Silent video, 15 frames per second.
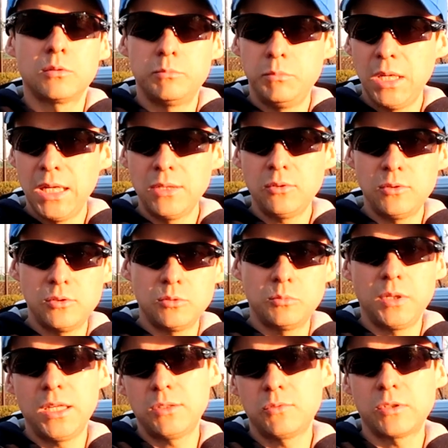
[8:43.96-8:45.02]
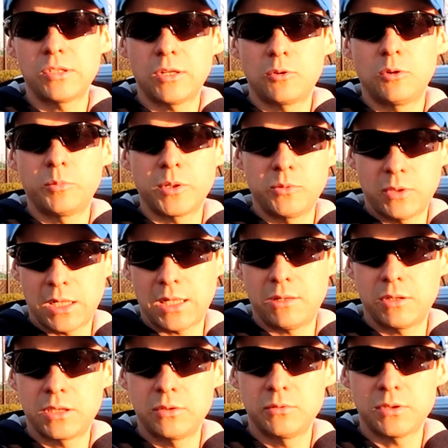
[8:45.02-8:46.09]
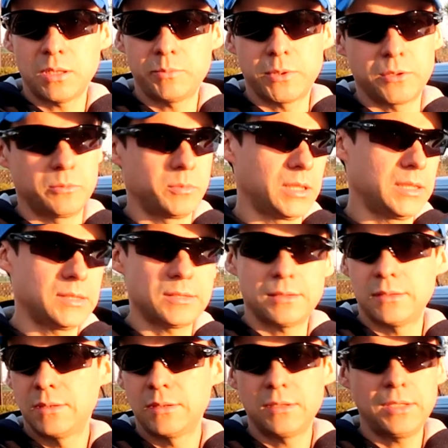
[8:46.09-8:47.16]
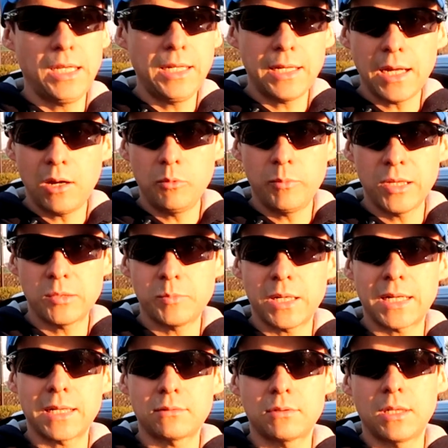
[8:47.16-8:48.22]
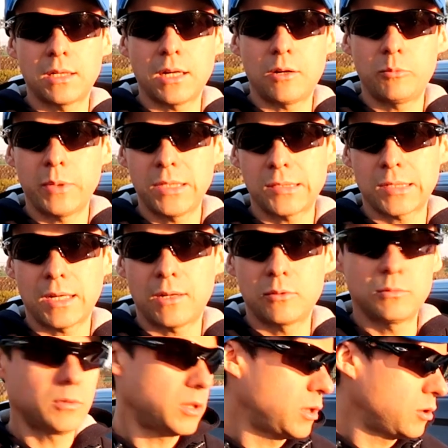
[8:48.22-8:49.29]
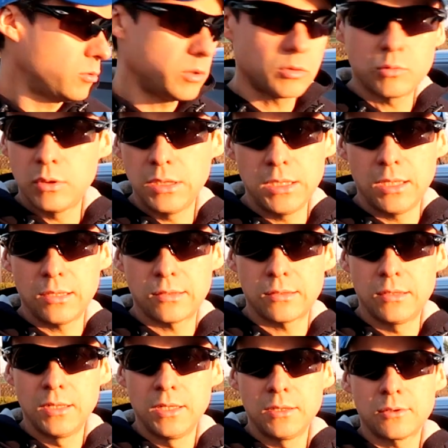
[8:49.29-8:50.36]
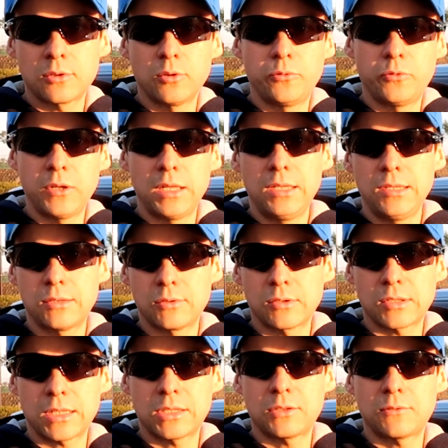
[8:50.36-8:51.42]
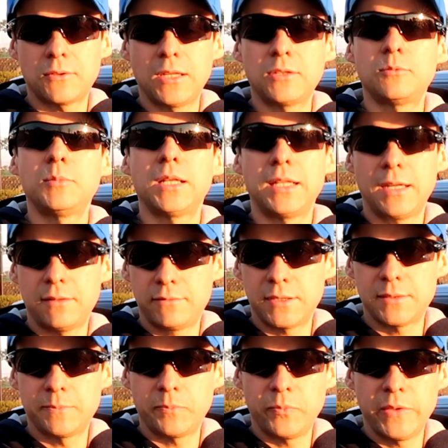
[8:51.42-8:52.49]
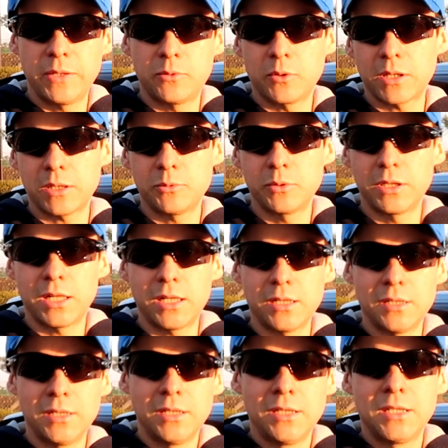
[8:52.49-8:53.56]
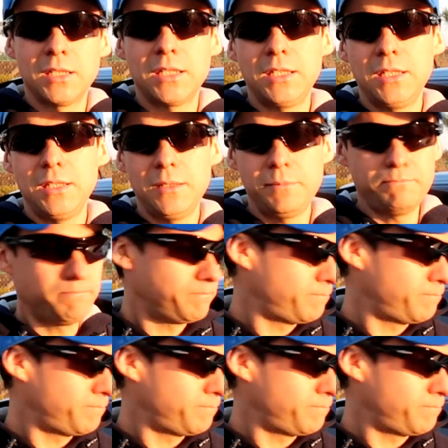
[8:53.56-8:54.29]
Menos de um mês você compra um carro aqui no Japão, beleza? Tem carro mais barato, tem carro mais caro. Eu escolhi esse. Estou feliz, estou satisfeito, me leva em qualquer lugar. E